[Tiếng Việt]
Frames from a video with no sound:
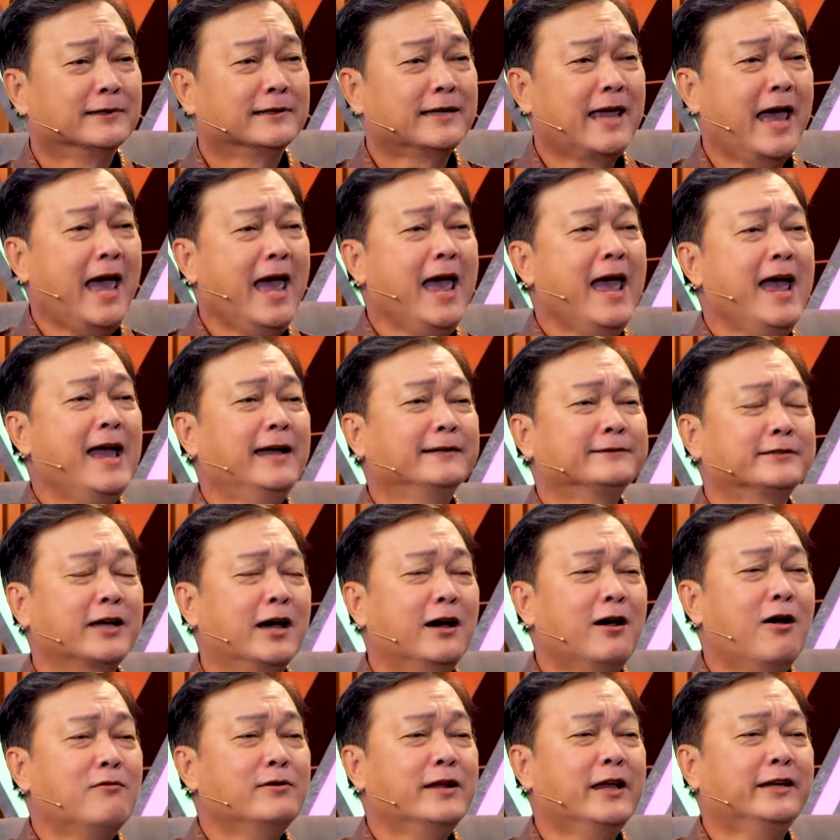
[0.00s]
dạ
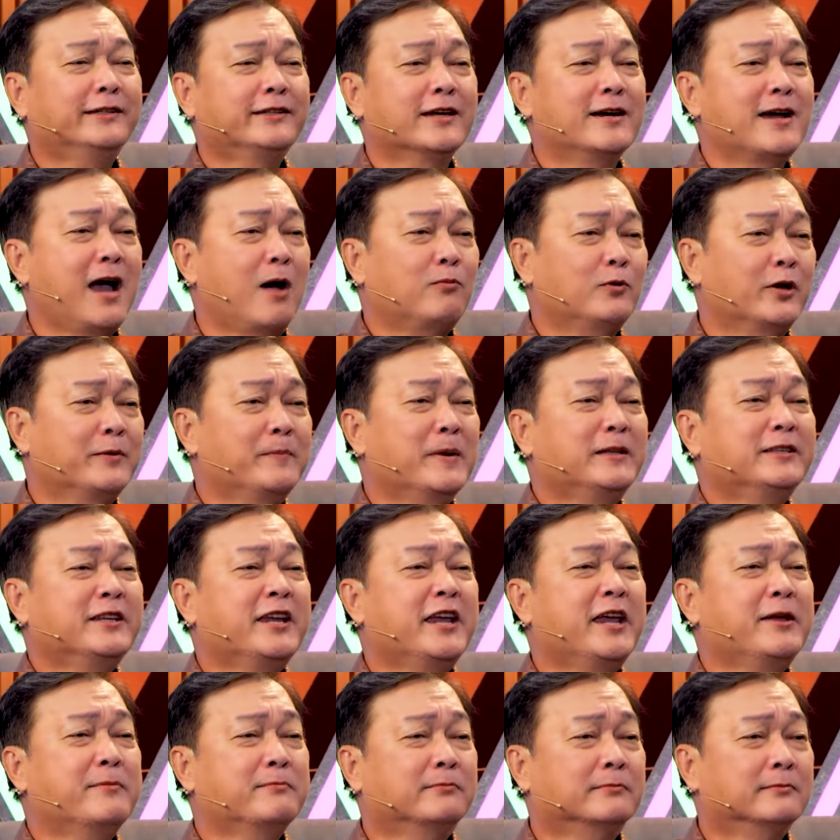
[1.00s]
chở con đi trường học đi bánh
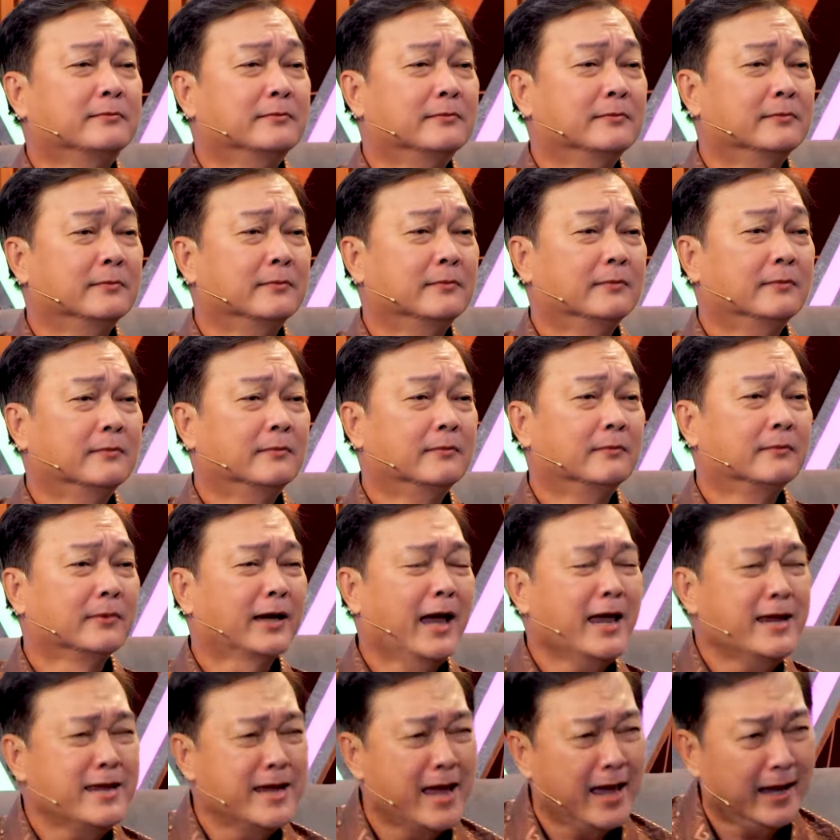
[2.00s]
chim
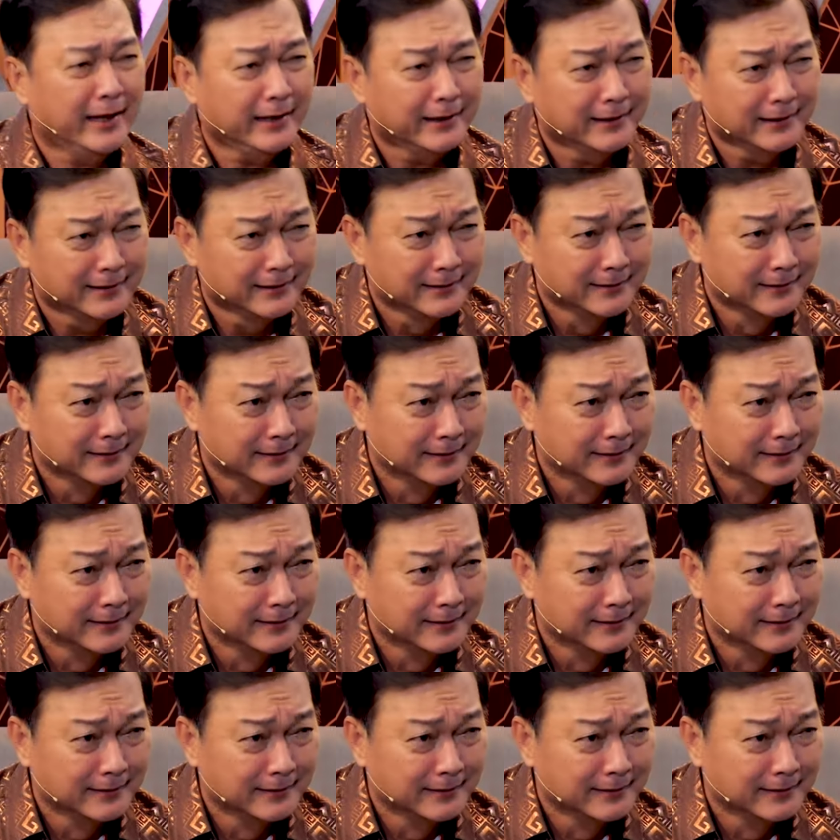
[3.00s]
cái gì